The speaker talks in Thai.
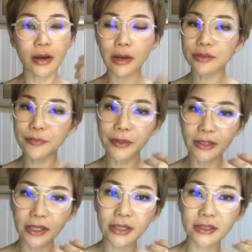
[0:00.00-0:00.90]
เราจำเป็น
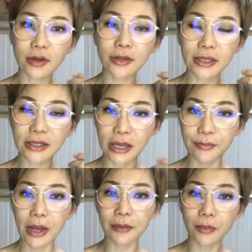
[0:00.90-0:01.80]
ที่จะต้องกินไข
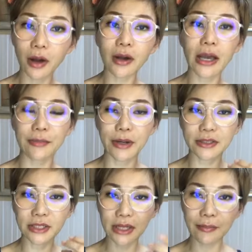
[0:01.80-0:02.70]
มันเพราะไขมัน
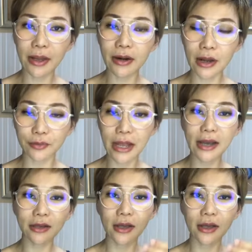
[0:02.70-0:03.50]
จะทำให้เราได้